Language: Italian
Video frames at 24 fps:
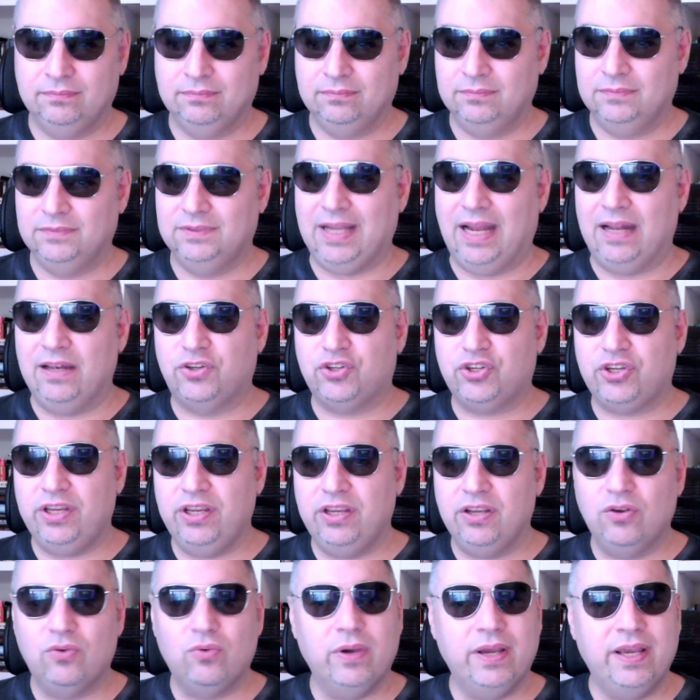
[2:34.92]
Dal
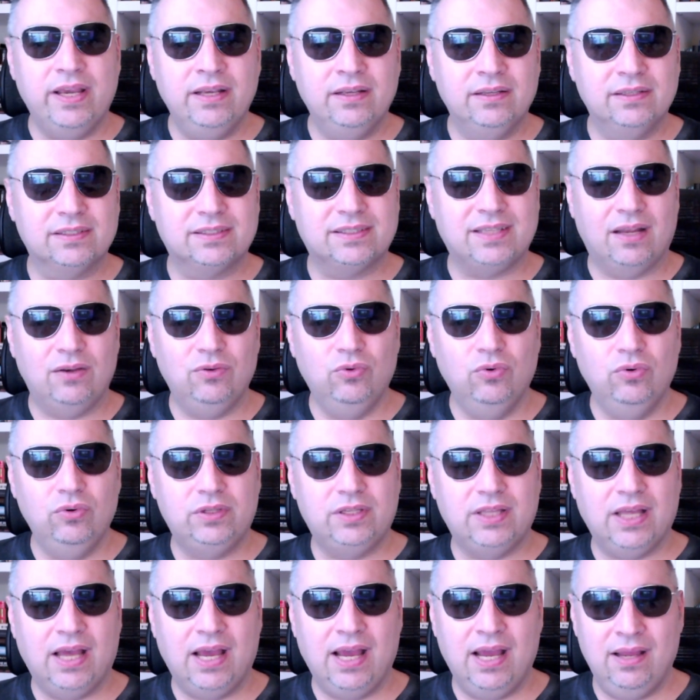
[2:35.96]
5
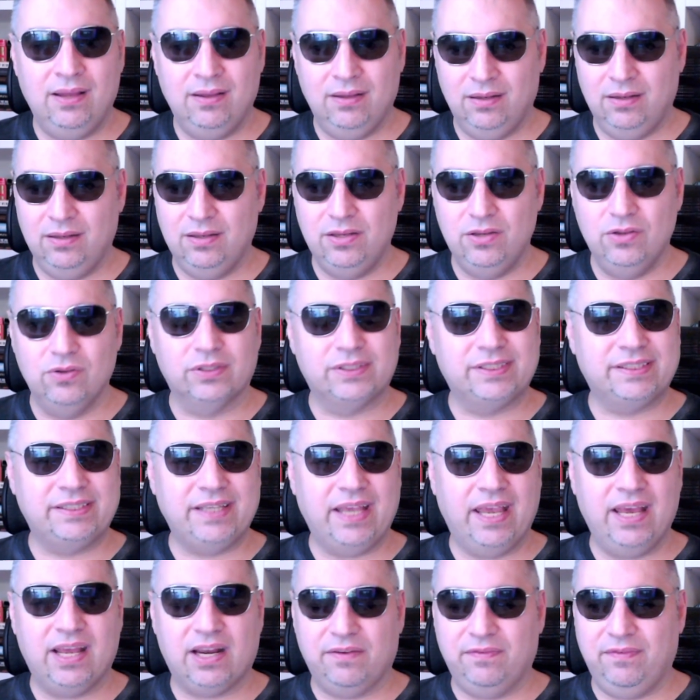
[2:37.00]
saluta, li
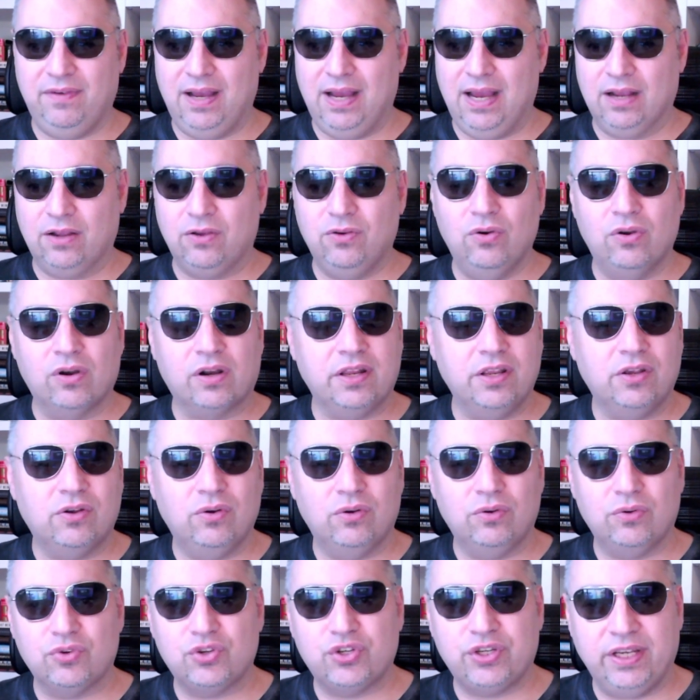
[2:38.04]
osserva con
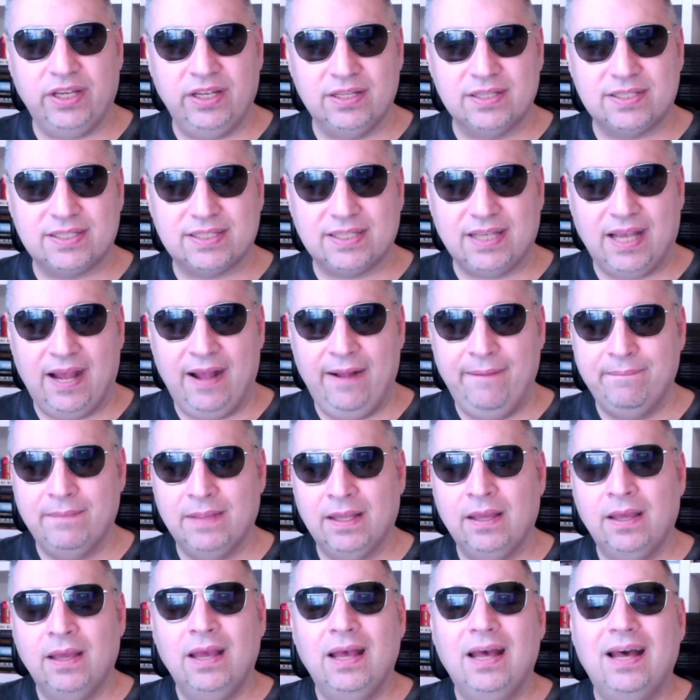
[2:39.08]
riconoscenza,
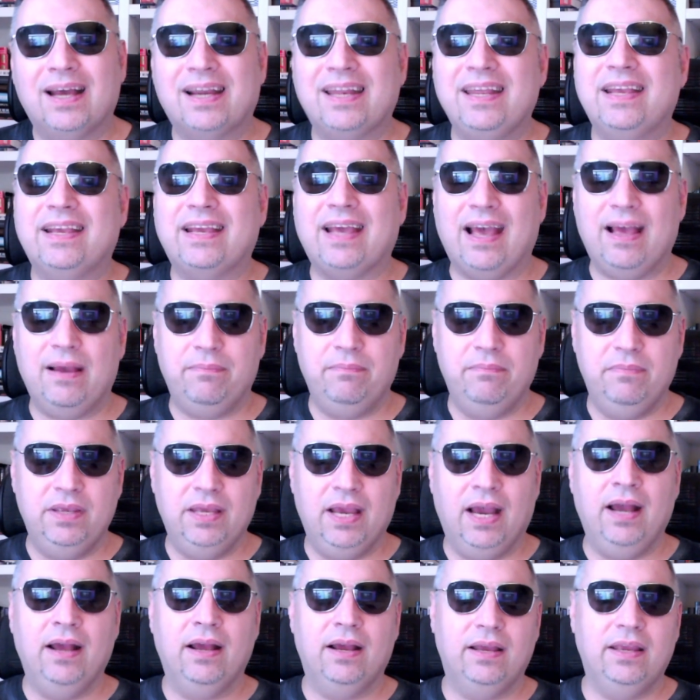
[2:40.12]

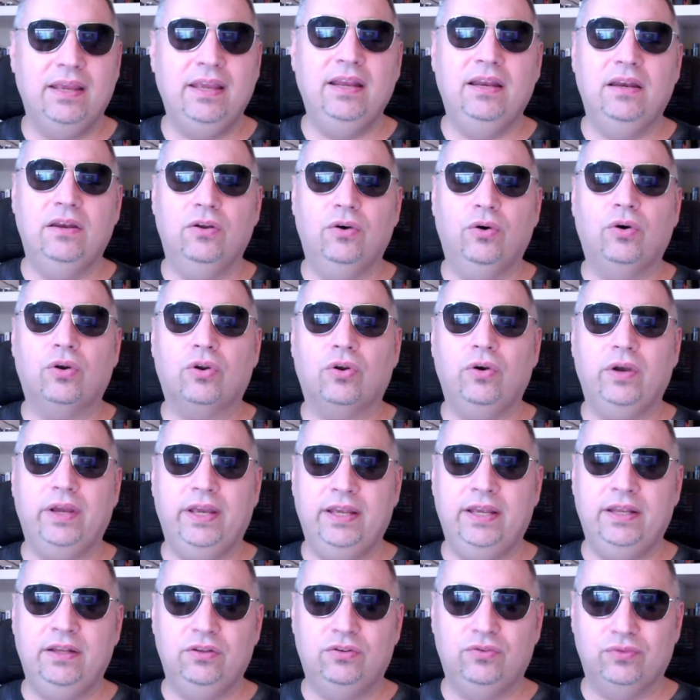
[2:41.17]
ricambia il loro
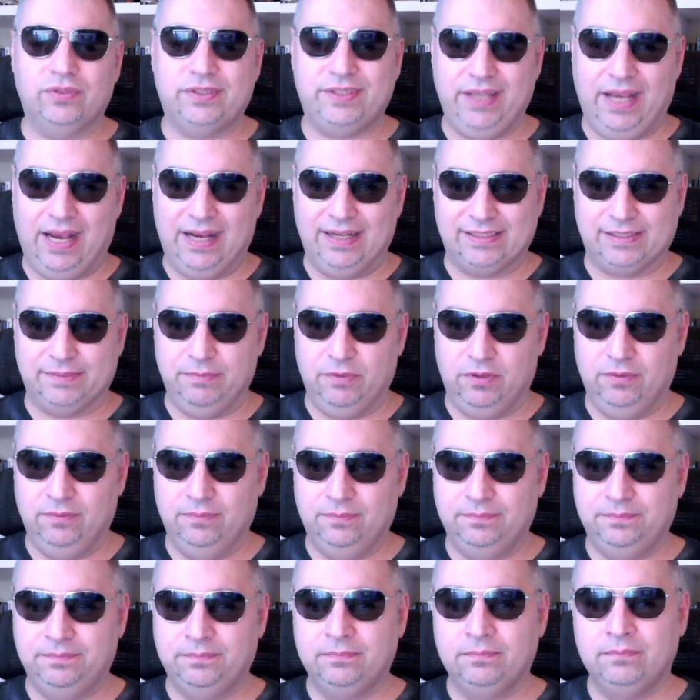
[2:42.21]
entusiasmo.
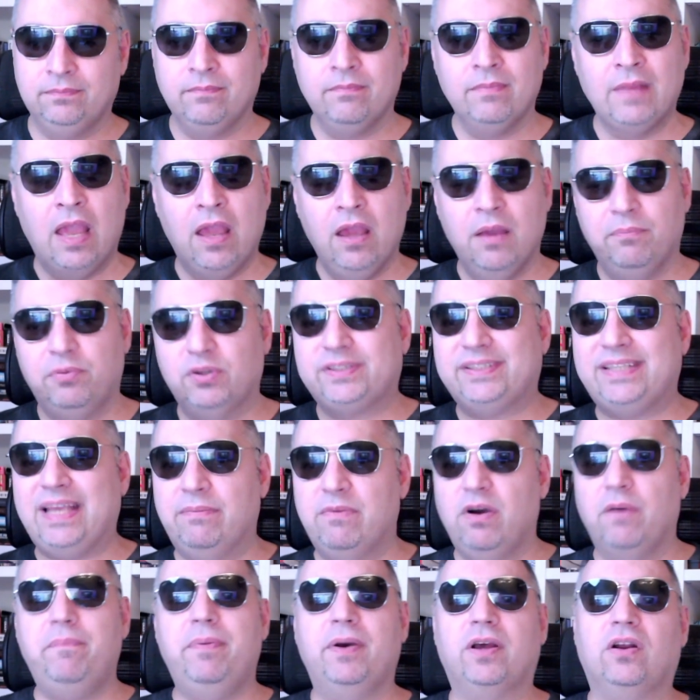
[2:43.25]

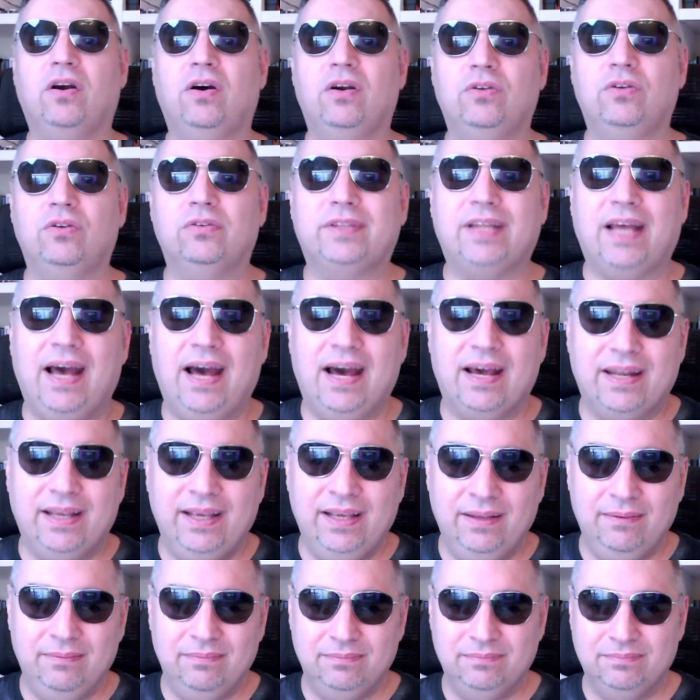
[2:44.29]
Possiamo però
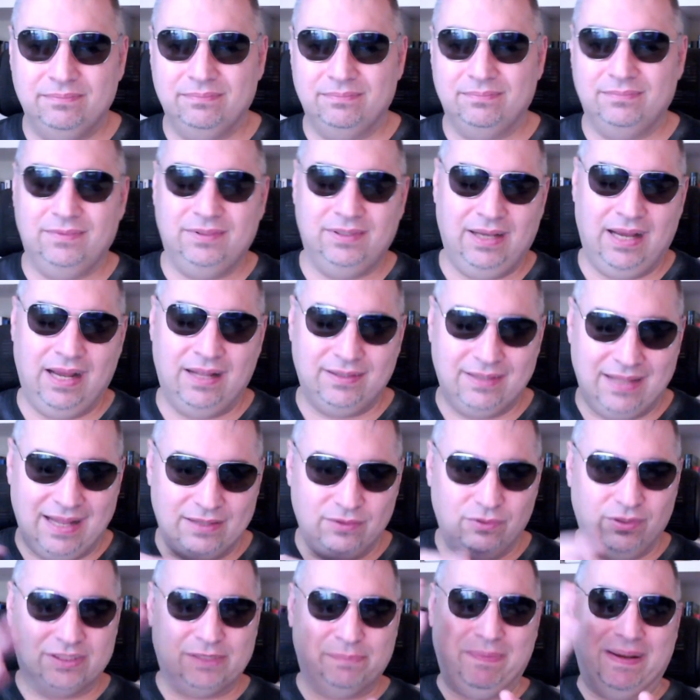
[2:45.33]
notare,
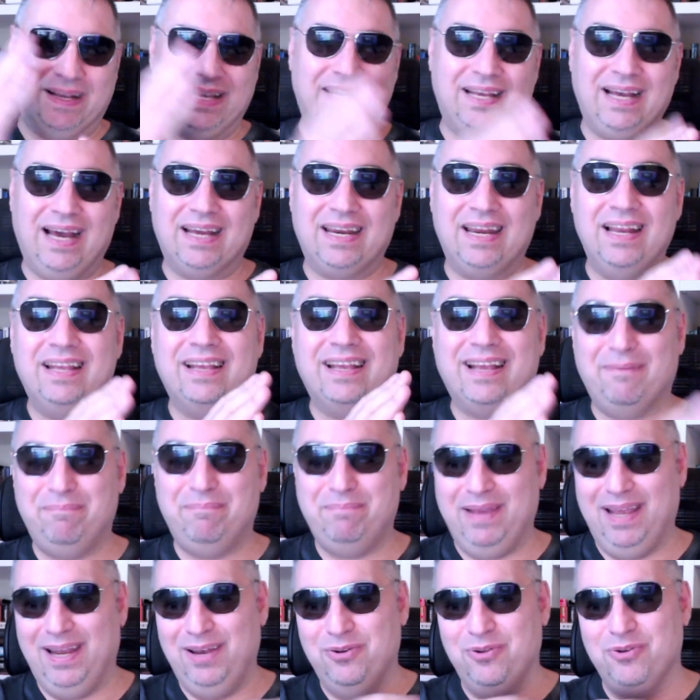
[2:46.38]
andando a spaccare il
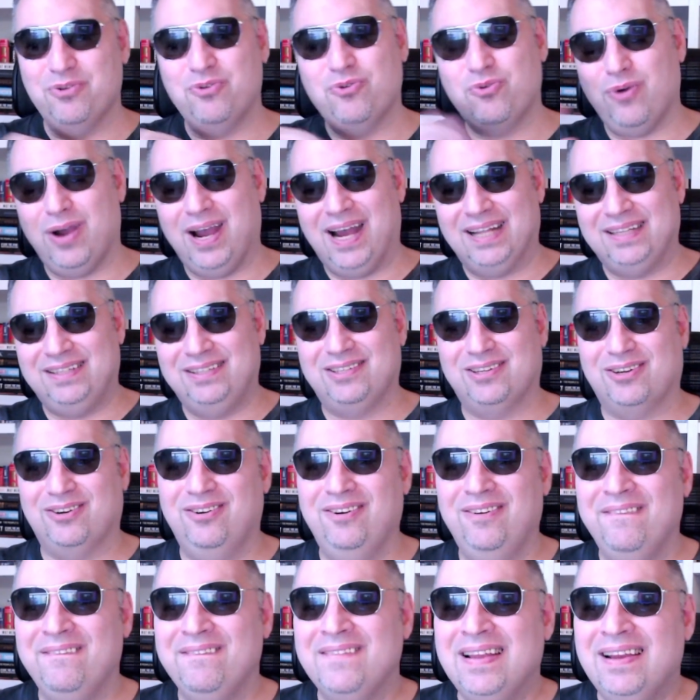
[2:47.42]
capello in
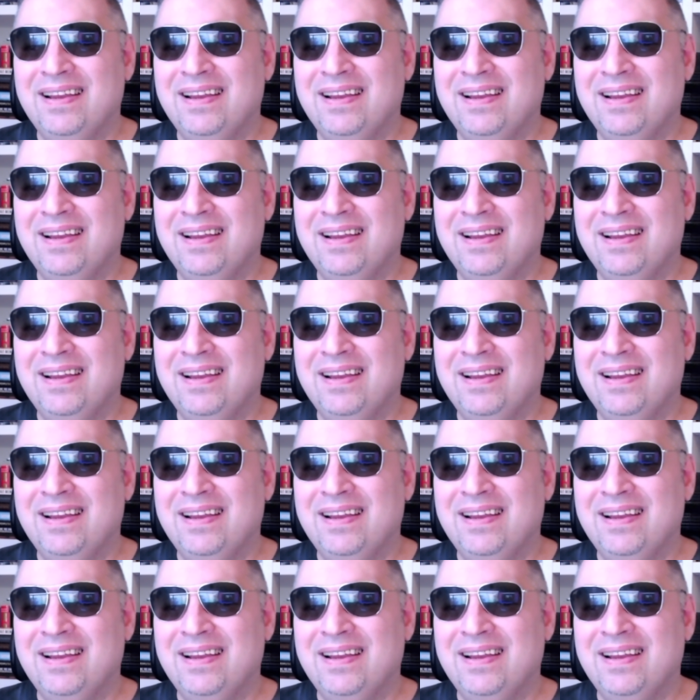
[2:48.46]
quattro,